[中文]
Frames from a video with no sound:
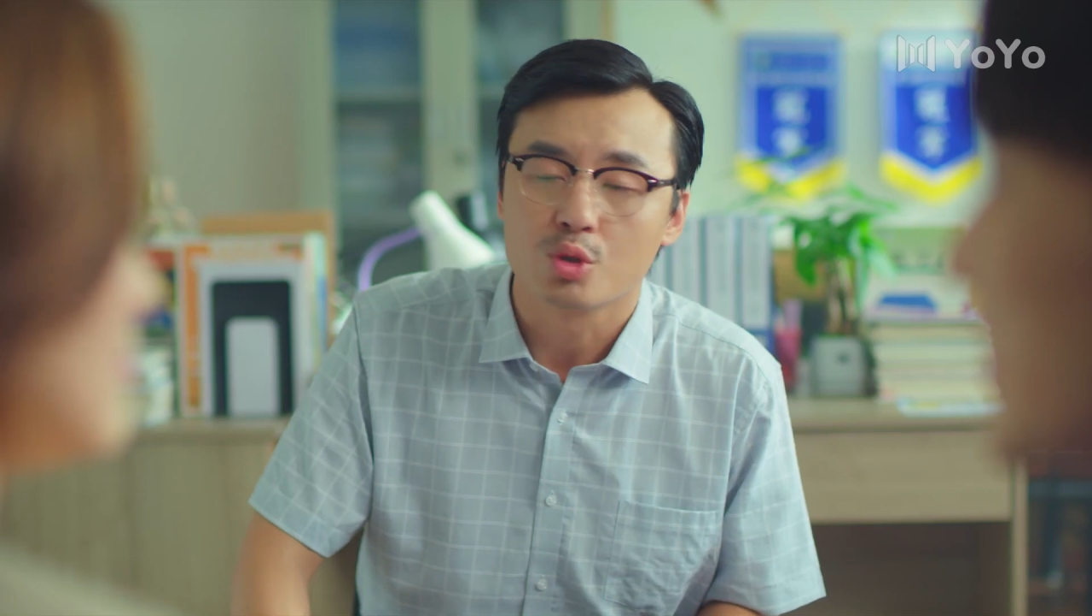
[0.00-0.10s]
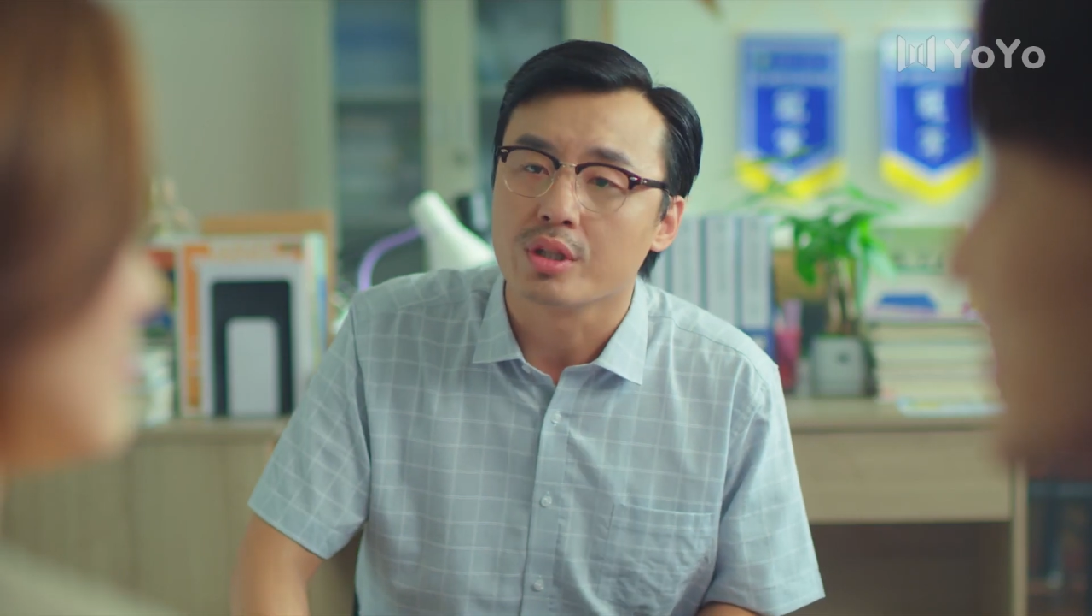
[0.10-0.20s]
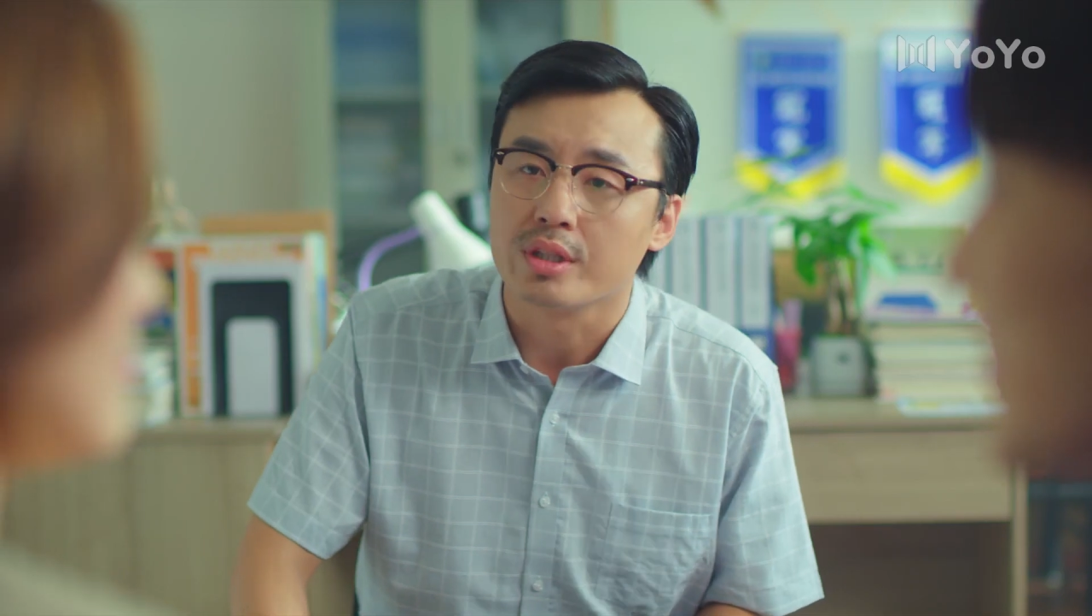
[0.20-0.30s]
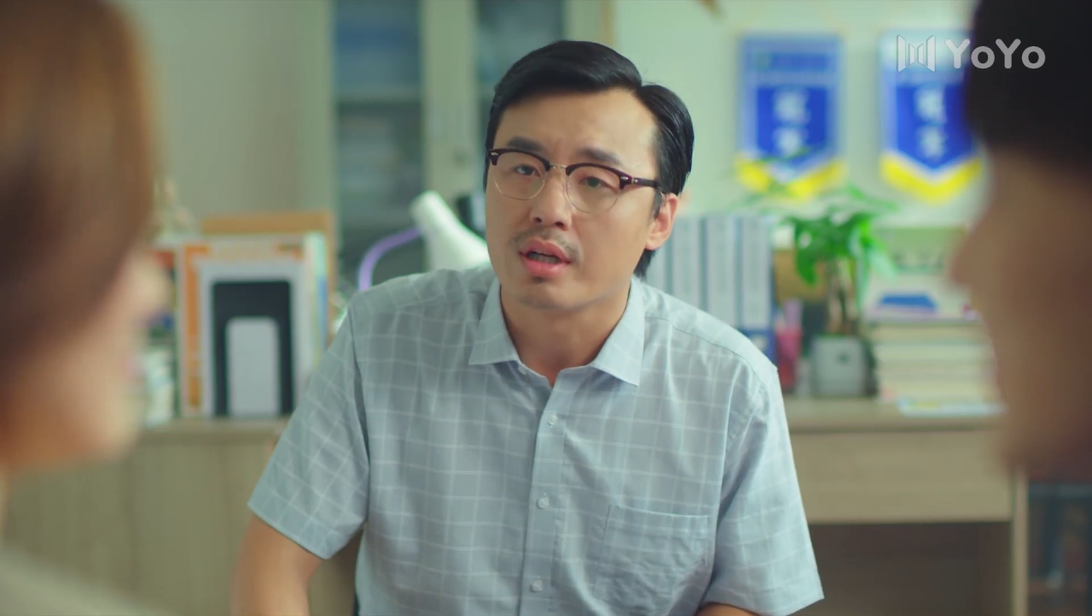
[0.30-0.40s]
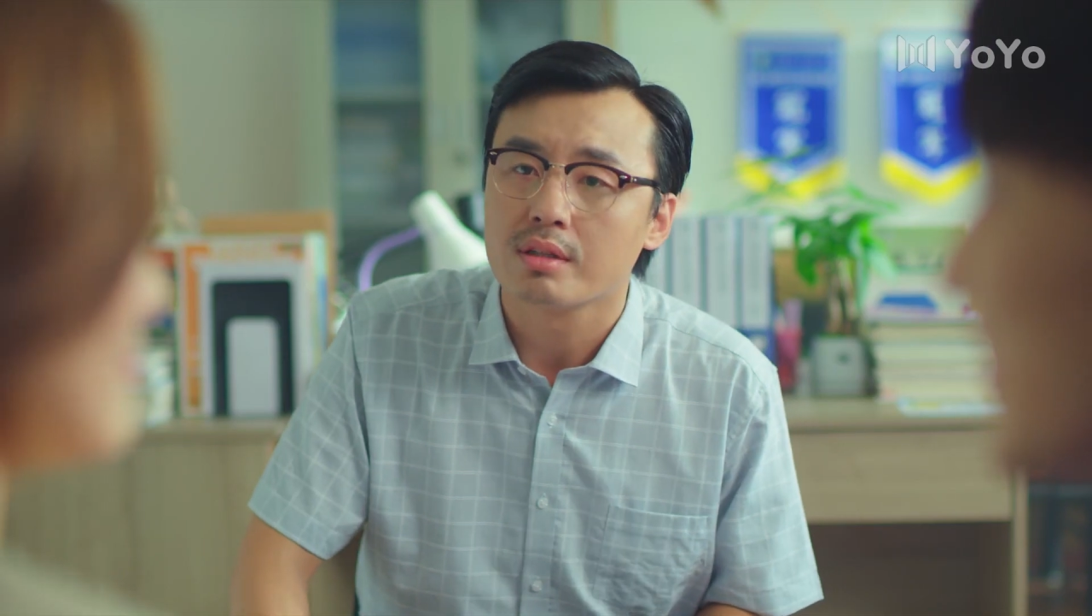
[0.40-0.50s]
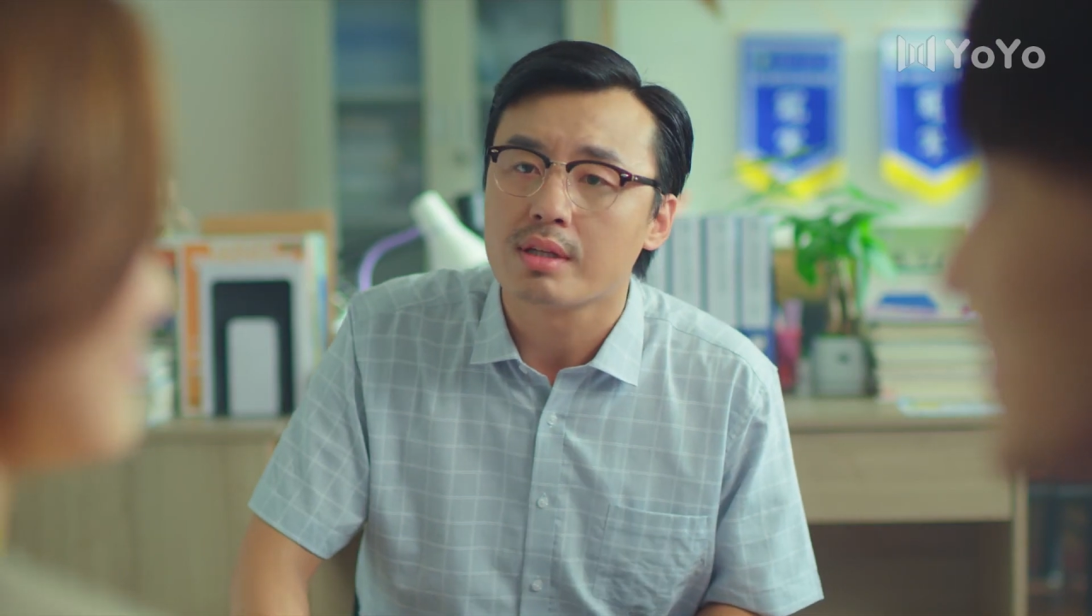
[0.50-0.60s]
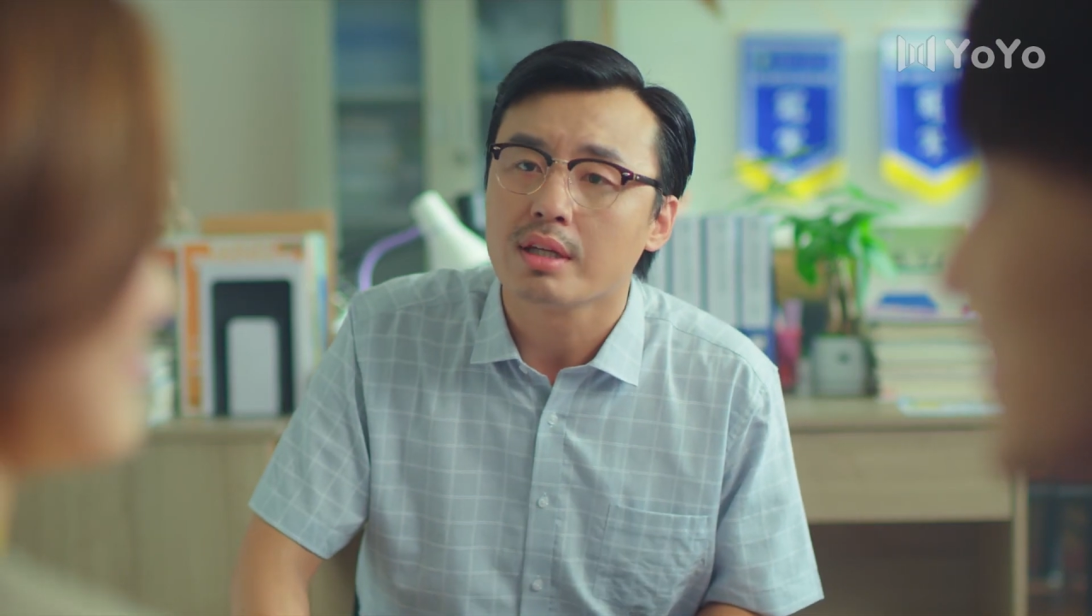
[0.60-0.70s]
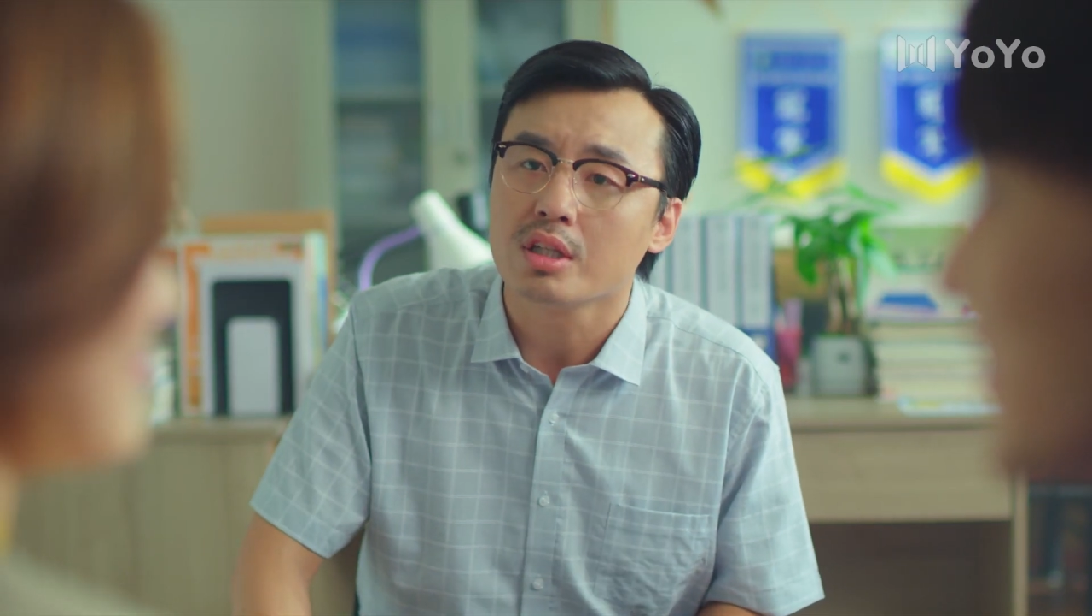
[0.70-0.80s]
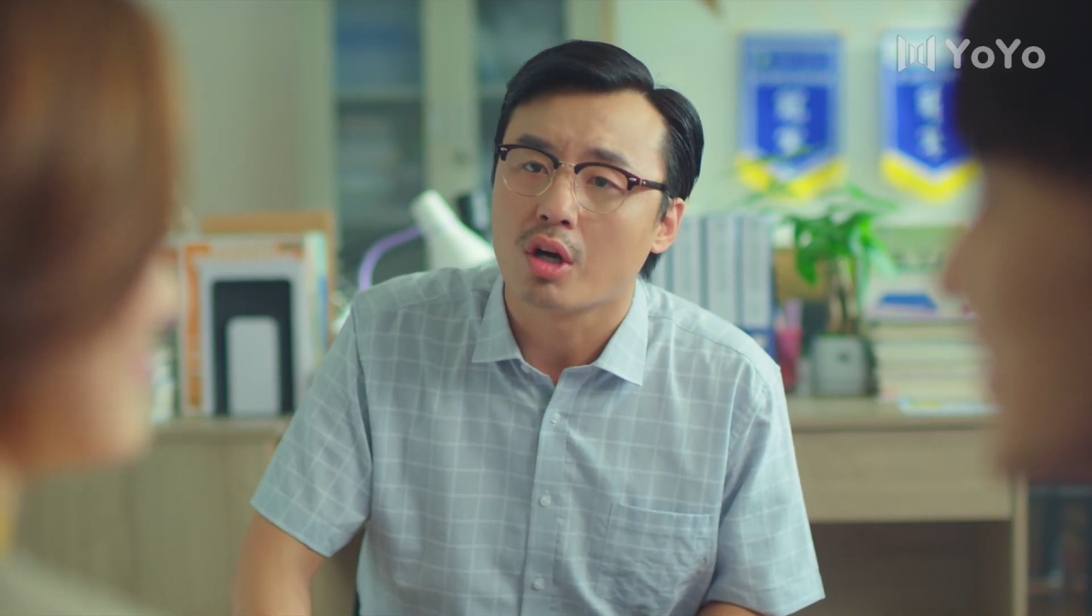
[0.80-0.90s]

所以呢，在